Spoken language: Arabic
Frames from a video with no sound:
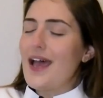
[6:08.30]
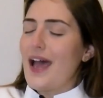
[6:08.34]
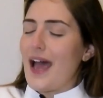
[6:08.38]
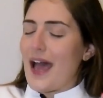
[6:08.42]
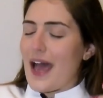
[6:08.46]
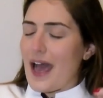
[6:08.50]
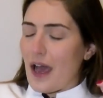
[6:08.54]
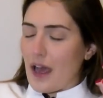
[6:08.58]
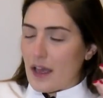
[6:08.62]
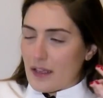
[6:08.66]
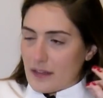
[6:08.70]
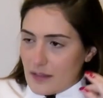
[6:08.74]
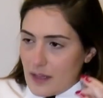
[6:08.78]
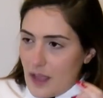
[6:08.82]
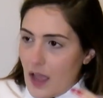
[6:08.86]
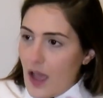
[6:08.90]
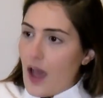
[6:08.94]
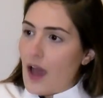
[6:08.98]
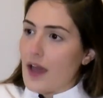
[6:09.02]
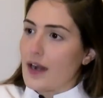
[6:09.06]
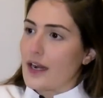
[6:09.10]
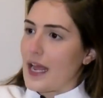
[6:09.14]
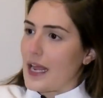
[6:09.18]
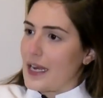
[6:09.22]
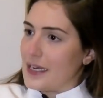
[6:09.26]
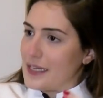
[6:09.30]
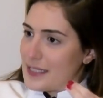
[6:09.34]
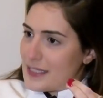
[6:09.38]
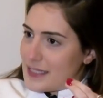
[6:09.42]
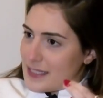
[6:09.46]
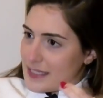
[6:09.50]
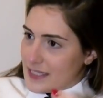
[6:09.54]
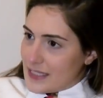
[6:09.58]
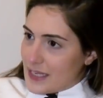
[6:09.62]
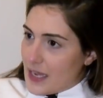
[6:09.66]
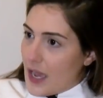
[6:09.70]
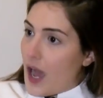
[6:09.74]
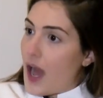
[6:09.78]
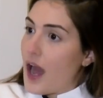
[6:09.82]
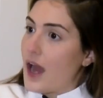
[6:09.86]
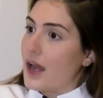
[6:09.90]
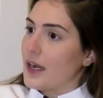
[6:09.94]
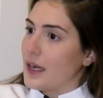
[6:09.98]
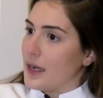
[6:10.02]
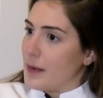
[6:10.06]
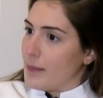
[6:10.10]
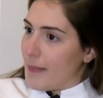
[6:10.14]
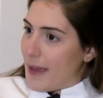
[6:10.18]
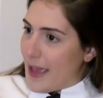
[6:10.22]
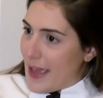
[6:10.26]
أختار الازدهار
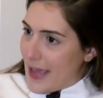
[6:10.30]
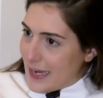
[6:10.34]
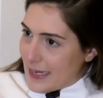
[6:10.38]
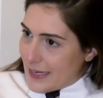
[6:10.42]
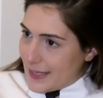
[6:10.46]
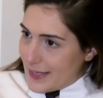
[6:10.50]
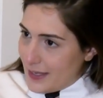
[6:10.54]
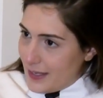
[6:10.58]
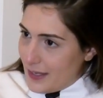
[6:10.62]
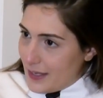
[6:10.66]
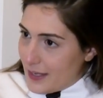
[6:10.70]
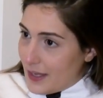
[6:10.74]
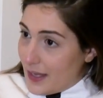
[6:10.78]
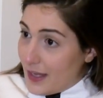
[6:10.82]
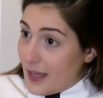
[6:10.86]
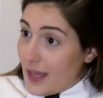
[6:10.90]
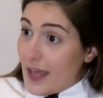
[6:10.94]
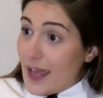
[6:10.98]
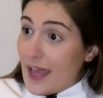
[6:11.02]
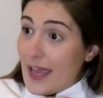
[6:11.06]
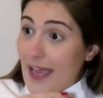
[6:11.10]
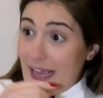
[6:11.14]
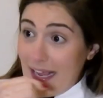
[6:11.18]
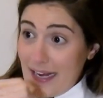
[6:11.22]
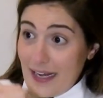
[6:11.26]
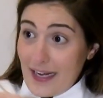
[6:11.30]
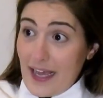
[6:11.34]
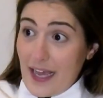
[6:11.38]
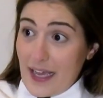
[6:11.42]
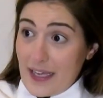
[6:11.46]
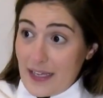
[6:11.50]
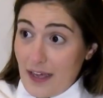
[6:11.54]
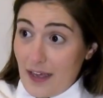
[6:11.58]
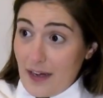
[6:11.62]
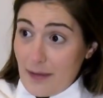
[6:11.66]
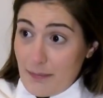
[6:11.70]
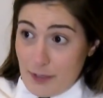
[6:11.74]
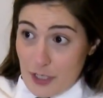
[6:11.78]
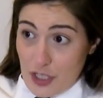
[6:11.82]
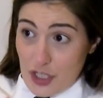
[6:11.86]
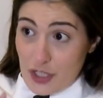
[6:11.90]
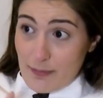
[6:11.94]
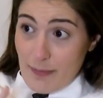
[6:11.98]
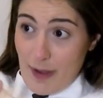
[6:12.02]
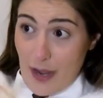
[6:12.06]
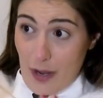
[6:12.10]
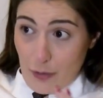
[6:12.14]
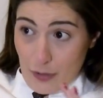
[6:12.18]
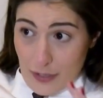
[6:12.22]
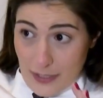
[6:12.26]
المالي هي الخيار بيجي
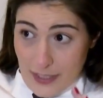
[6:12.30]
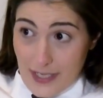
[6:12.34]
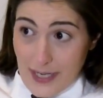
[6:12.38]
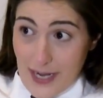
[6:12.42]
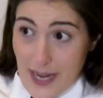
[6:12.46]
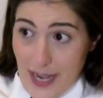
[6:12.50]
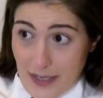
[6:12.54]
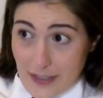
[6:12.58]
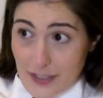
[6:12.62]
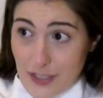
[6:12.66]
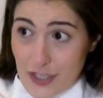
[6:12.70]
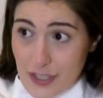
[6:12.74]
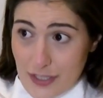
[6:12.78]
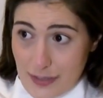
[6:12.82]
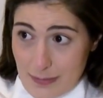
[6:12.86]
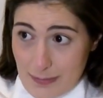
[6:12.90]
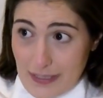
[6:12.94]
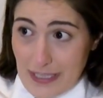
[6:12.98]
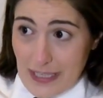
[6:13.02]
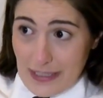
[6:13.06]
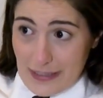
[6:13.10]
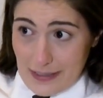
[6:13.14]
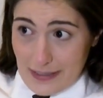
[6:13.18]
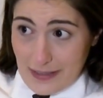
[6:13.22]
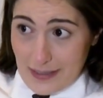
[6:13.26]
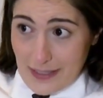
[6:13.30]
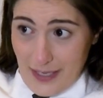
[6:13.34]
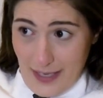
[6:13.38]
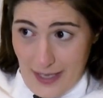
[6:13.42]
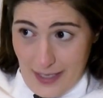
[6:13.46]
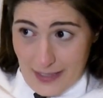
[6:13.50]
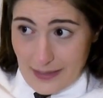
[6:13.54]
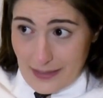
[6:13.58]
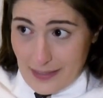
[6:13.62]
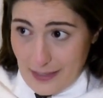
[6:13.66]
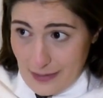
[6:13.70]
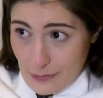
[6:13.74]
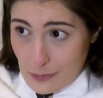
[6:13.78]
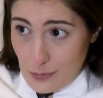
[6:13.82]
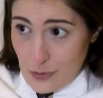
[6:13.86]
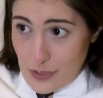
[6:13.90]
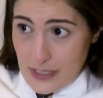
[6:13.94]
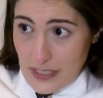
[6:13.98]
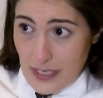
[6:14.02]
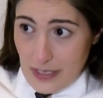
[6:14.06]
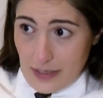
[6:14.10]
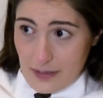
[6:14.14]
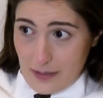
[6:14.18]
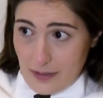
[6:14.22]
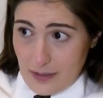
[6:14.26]
معه كتير اكشنز بدها تتاخد
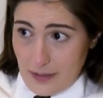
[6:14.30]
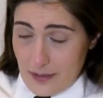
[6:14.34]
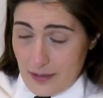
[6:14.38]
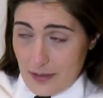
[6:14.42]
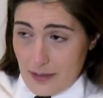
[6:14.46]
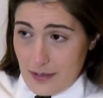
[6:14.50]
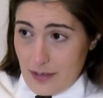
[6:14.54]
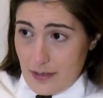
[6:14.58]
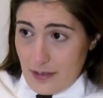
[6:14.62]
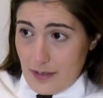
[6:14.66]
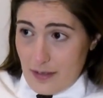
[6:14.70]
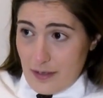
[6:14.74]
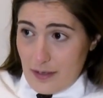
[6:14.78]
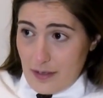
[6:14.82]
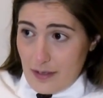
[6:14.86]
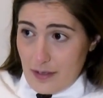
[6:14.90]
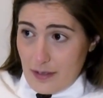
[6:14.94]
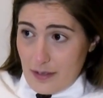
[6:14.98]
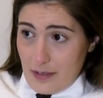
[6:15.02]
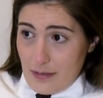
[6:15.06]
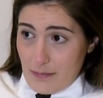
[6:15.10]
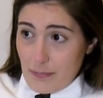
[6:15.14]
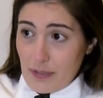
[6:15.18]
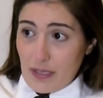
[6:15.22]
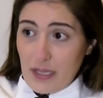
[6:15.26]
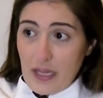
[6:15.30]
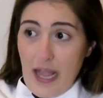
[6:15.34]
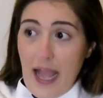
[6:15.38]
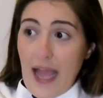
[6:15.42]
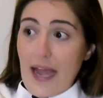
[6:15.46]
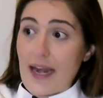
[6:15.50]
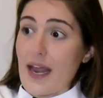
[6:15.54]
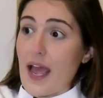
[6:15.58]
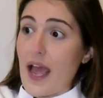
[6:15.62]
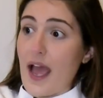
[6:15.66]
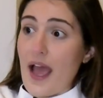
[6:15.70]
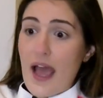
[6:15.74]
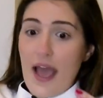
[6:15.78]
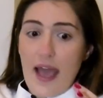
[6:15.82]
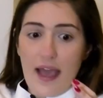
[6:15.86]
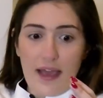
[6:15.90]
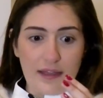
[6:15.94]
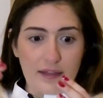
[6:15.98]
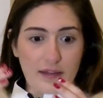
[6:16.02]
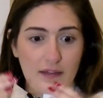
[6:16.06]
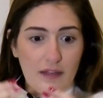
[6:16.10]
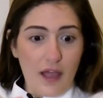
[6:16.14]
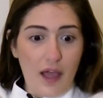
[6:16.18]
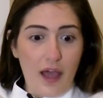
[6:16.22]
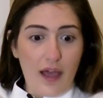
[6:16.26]
تنوصل مثل انا
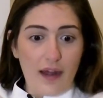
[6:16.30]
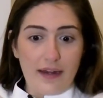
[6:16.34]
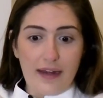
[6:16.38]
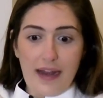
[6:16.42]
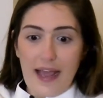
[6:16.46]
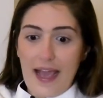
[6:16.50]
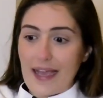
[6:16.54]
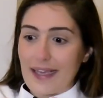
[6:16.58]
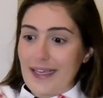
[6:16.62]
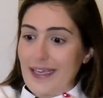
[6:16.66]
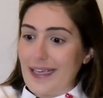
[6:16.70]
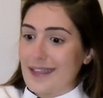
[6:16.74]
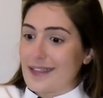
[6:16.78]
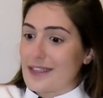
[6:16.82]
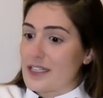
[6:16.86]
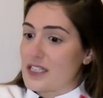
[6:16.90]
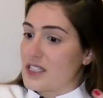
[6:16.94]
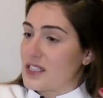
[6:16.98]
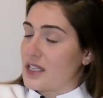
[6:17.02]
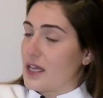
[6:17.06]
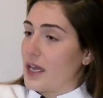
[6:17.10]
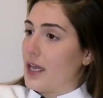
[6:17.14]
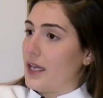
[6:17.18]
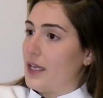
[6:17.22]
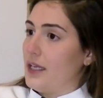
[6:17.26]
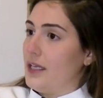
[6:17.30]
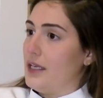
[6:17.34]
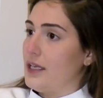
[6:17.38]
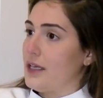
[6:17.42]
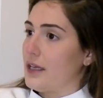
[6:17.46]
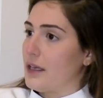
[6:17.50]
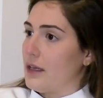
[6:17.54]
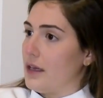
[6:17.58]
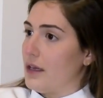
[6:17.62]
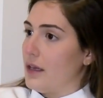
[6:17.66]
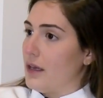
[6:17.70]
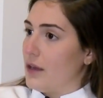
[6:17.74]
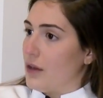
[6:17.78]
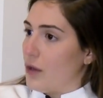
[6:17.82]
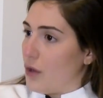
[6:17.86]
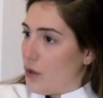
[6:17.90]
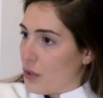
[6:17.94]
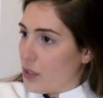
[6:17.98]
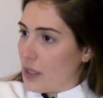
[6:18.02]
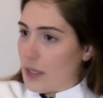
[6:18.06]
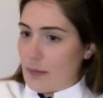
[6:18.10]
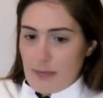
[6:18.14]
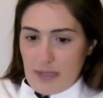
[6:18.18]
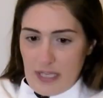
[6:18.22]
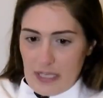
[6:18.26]
اختار الحياه الصحيه
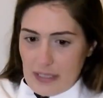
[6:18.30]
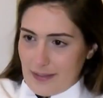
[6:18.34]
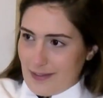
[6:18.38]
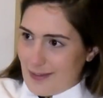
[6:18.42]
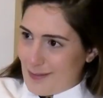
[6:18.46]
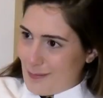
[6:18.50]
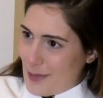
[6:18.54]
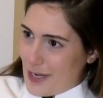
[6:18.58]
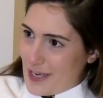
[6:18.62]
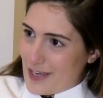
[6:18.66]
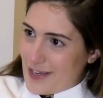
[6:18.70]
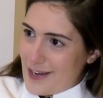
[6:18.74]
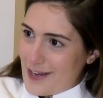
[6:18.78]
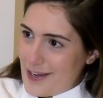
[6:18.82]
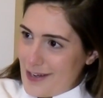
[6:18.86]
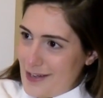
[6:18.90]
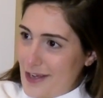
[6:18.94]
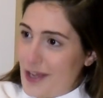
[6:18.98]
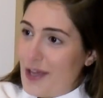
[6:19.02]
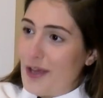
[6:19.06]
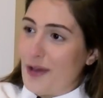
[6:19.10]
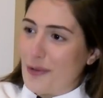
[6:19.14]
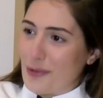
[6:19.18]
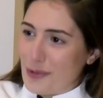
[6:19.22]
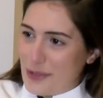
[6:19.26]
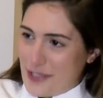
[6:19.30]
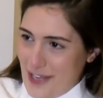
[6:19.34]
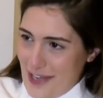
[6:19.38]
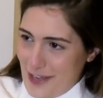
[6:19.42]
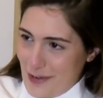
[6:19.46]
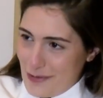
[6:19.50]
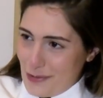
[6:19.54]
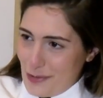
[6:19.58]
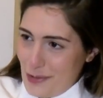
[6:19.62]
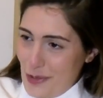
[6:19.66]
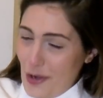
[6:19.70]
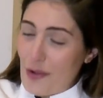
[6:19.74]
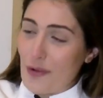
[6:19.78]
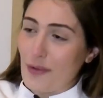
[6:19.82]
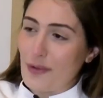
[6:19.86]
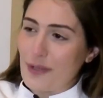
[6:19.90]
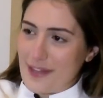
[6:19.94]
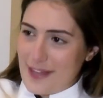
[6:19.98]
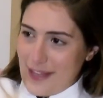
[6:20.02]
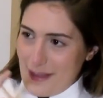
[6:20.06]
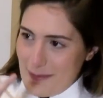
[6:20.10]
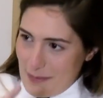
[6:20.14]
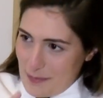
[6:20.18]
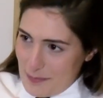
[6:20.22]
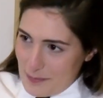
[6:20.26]
اوكي بدك تتمرن وتاكل
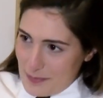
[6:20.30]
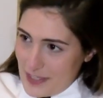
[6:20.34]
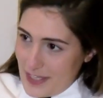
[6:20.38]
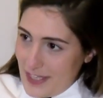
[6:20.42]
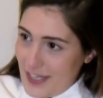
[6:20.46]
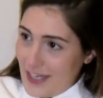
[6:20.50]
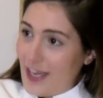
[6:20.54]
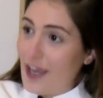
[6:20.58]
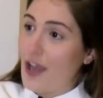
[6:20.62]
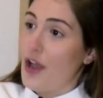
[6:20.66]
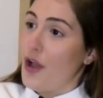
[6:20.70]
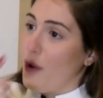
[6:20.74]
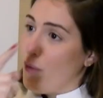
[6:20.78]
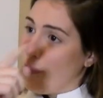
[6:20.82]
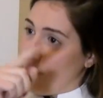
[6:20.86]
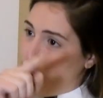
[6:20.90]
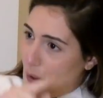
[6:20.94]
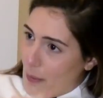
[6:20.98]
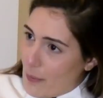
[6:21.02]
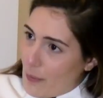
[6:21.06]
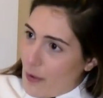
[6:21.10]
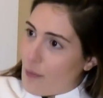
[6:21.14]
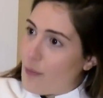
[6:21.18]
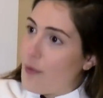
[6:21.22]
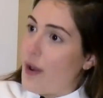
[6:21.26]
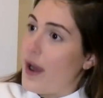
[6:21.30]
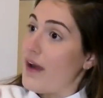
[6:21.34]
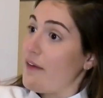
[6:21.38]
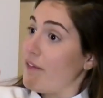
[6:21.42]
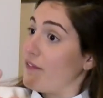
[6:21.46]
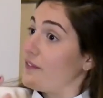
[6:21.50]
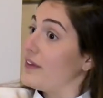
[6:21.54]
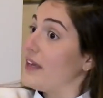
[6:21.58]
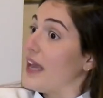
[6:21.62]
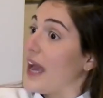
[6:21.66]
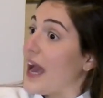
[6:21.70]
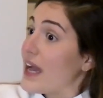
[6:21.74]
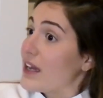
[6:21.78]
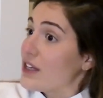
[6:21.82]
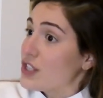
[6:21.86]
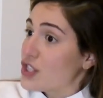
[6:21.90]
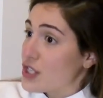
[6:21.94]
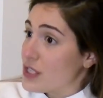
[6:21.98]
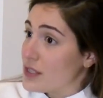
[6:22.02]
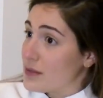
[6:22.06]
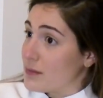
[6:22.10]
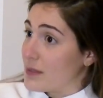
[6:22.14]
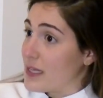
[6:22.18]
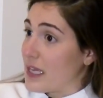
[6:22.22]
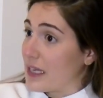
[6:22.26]
وتنام منيح و و و في
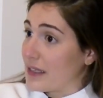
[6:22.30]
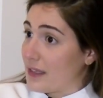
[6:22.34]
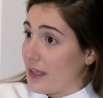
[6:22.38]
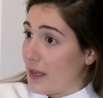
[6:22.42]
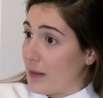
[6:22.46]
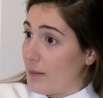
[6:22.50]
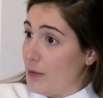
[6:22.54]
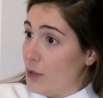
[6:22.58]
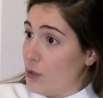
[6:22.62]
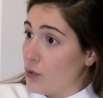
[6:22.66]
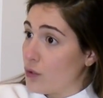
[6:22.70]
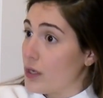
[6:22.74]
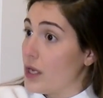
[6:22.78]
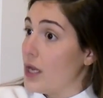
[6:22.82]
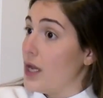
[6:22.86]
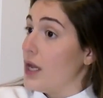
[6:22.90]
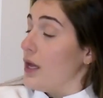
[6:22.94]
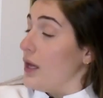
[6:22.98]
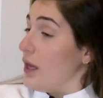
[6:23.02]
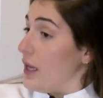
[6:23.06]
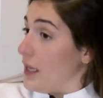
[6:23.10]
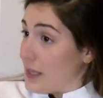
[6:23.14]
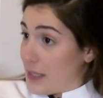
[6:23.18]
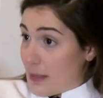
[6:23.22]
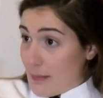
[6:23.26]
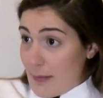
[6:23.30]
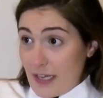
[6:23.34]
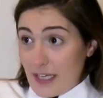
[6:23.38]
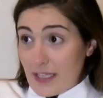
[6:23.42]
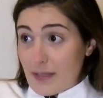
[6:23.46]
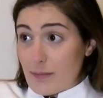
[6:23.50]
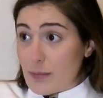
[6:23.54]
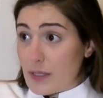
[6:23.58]
اكشنز بدك تعملهم انت ما كنت